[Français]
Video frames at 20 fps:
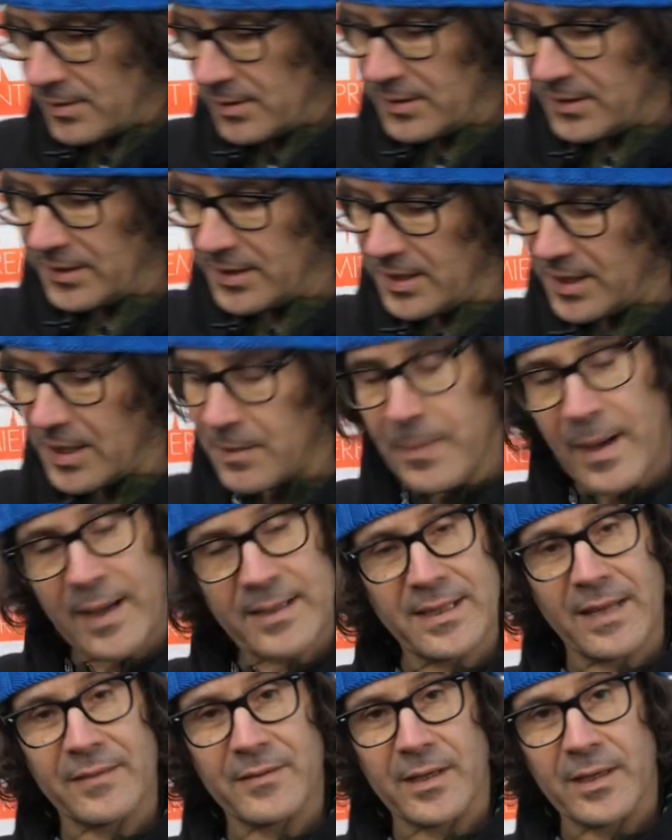signé par
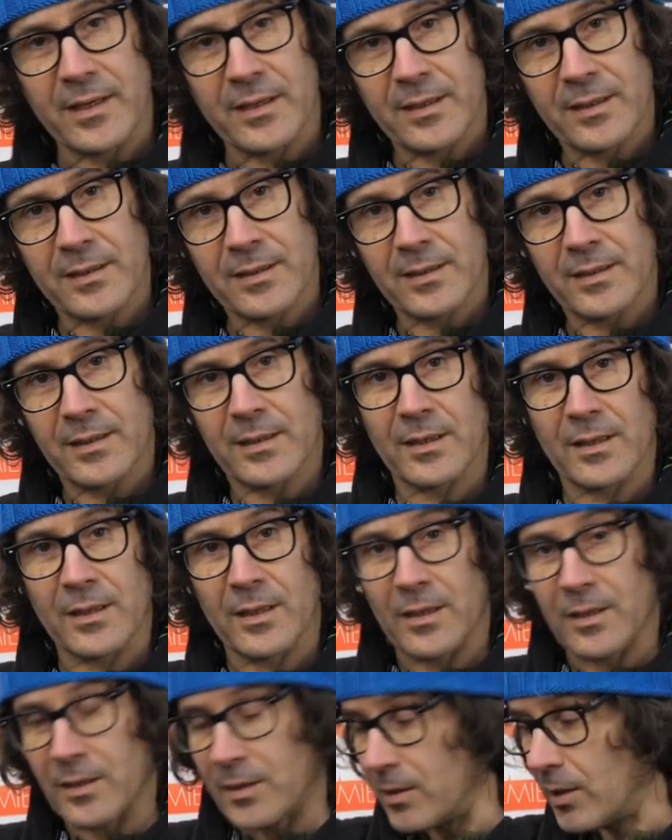Xavier.
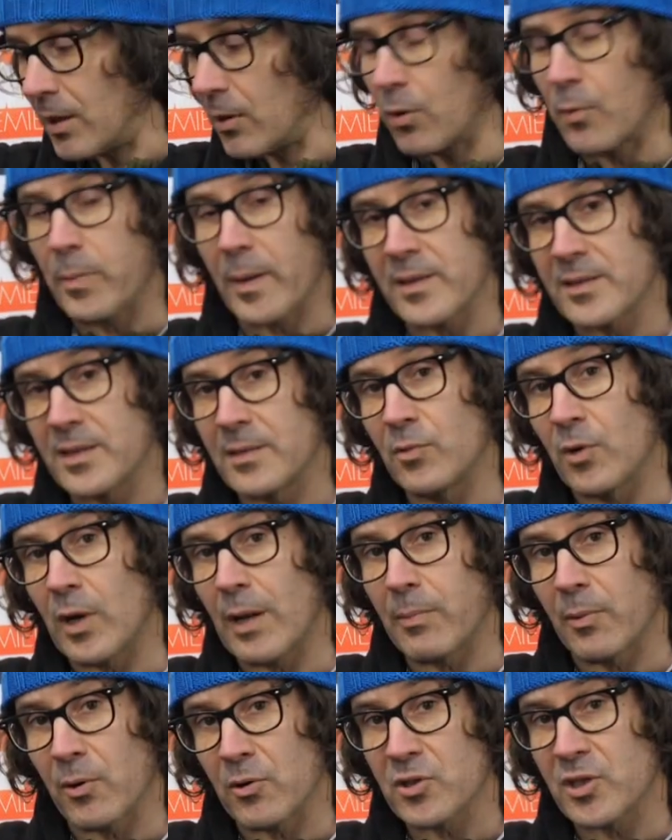Euh, alors le principe de
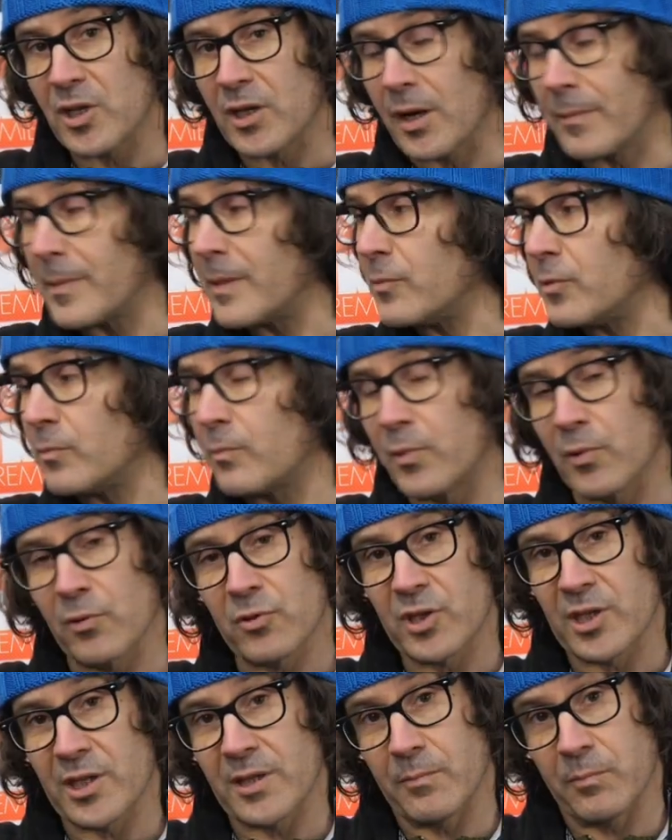la planche, c'est quand même une
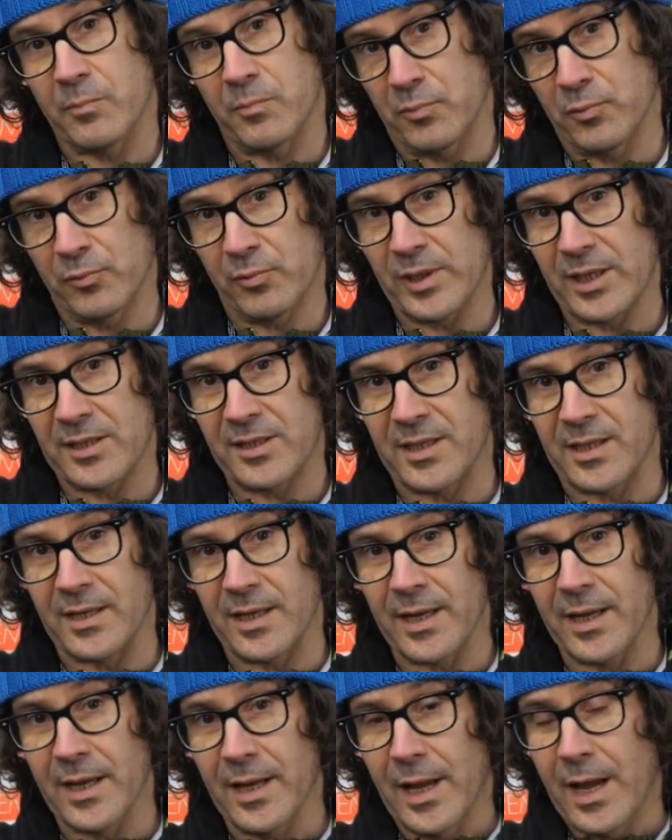planche qui est plutôt
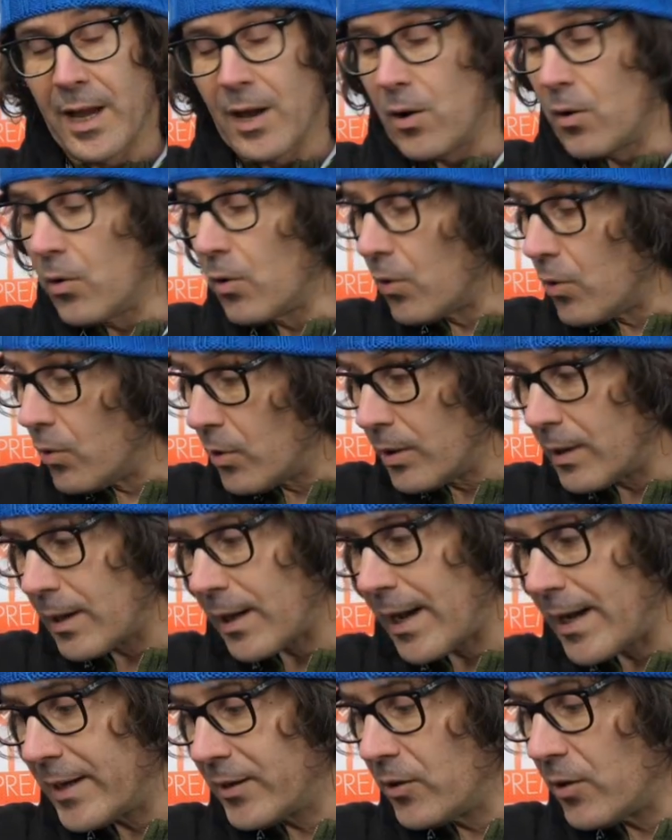destinée aux
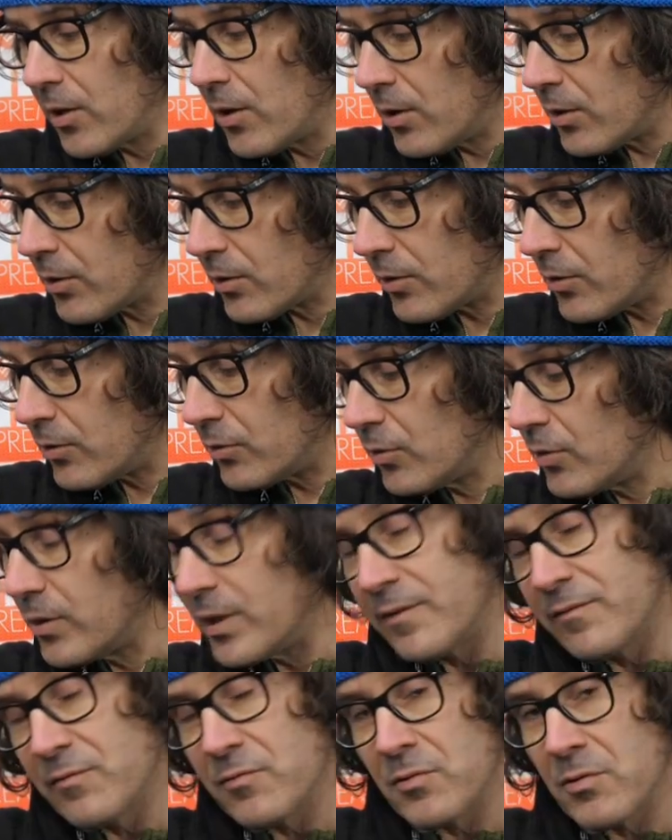riders euh, de
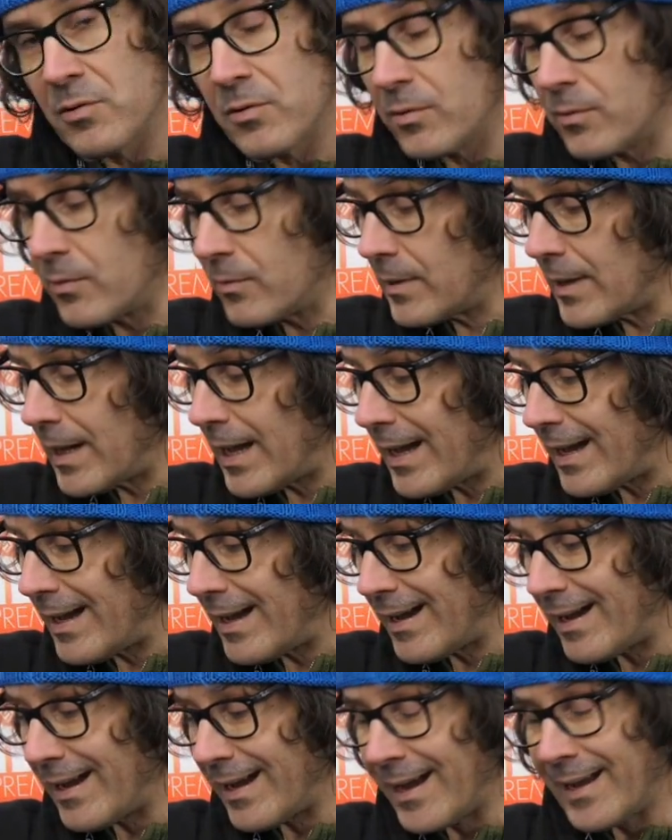niveau
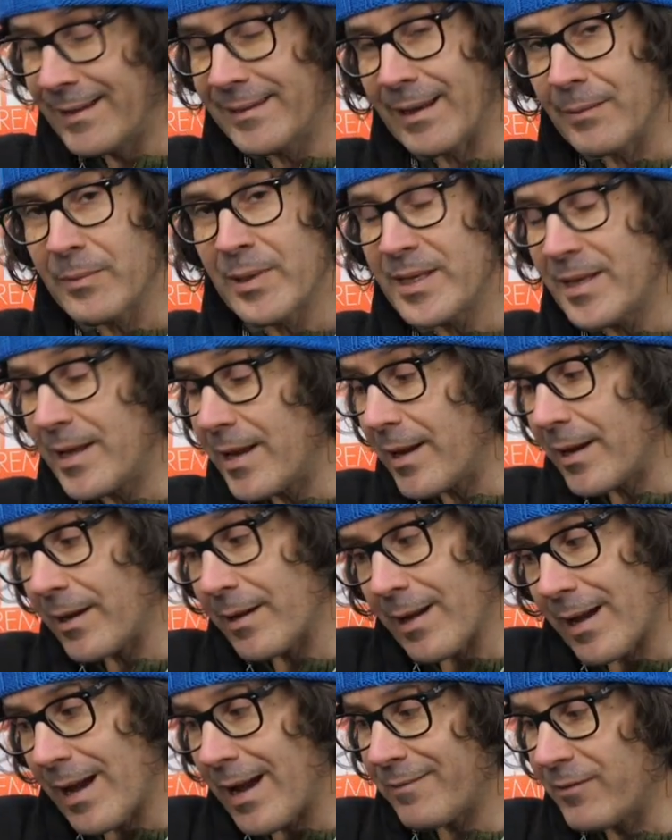
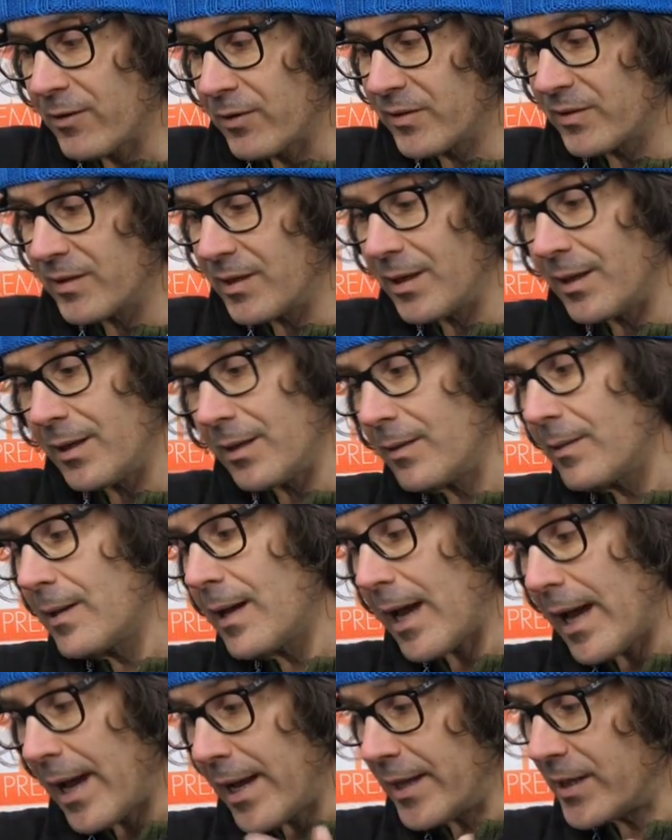intermédiaire, avancé,
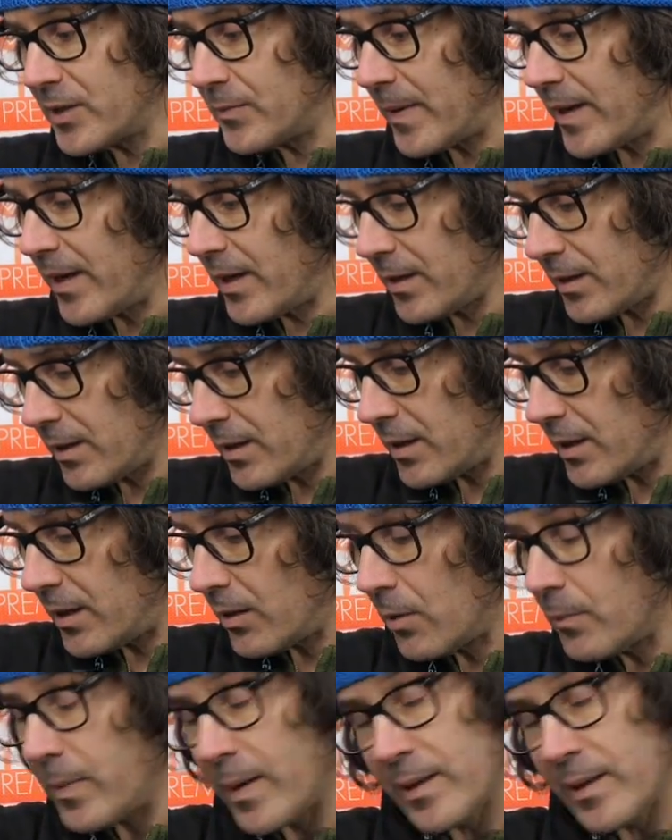à expert, et en